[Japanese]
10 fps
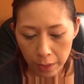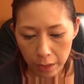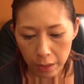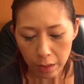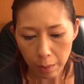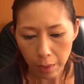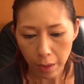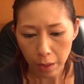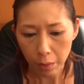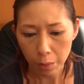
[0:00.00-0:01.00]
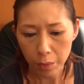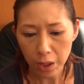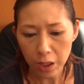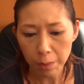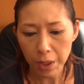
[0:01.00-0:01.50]
でただ、えっと、無
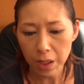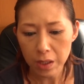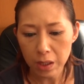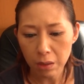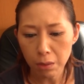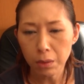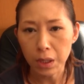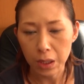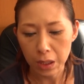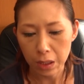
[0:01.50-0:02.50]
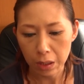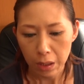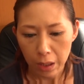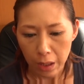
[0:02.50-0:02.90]
駄にページが多い